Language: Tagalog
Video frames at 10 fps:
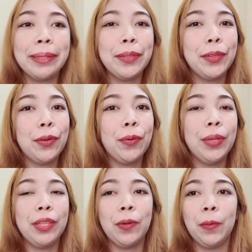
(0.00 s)

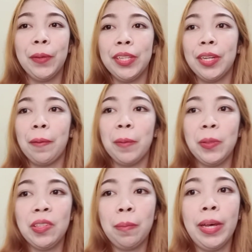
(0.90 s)
Nag-drawing-drawing na about
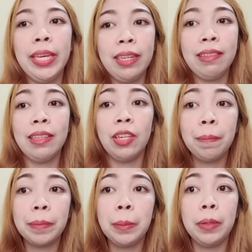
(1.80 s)
sa bahay. Kasi
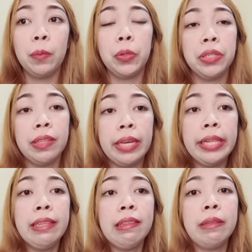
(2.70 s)
syempre may work si
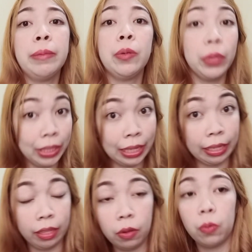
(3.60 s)
Elsie, may work na
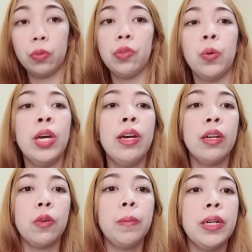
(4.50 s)
rin ako. So,
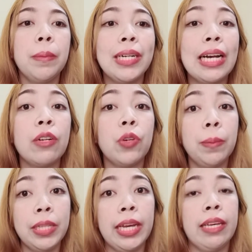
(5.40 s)
kumbaga magkakaroon
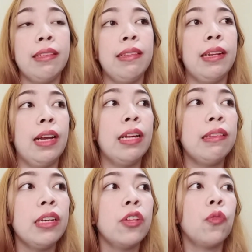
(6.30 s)
kami ng extra.
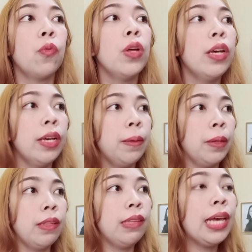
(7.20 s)
Kasi nga nung
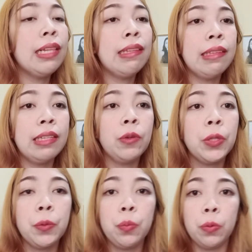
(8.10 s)
si LCD yung
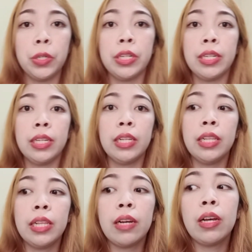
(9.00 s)
nag-work,
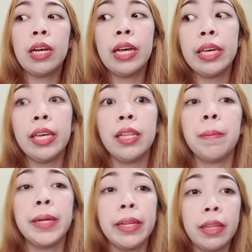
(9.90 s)
nakakaya
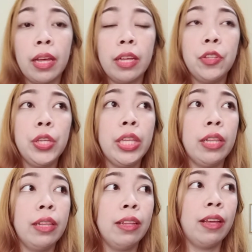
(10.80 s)
namang
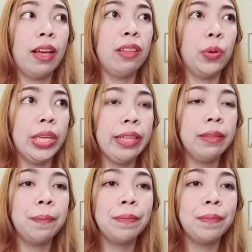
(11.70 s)
anuhin, anuhin?